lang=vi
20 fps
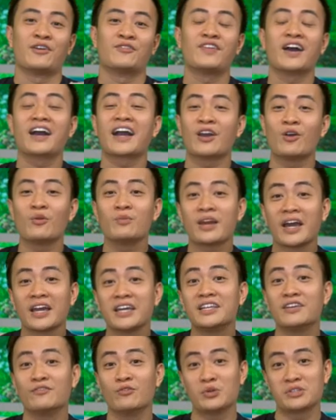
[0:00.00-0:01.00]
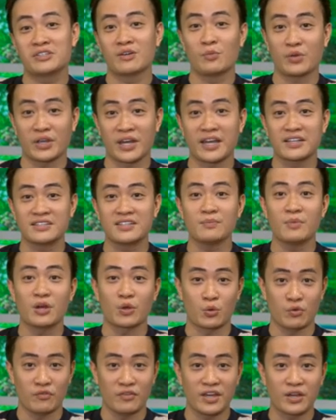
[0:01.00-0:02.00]
Và ngày hôm nay thì Vui Sống Mỗi Ngày xin mời
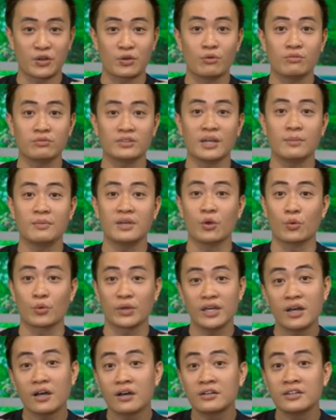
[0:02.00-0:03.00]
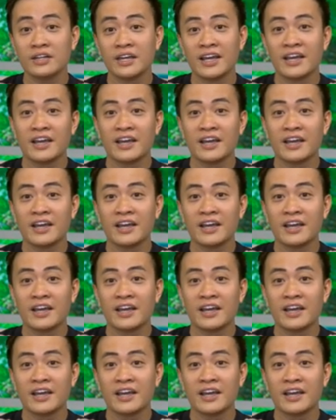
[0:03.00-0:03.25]
quý vị cùng tìm hiểu kỹ hơn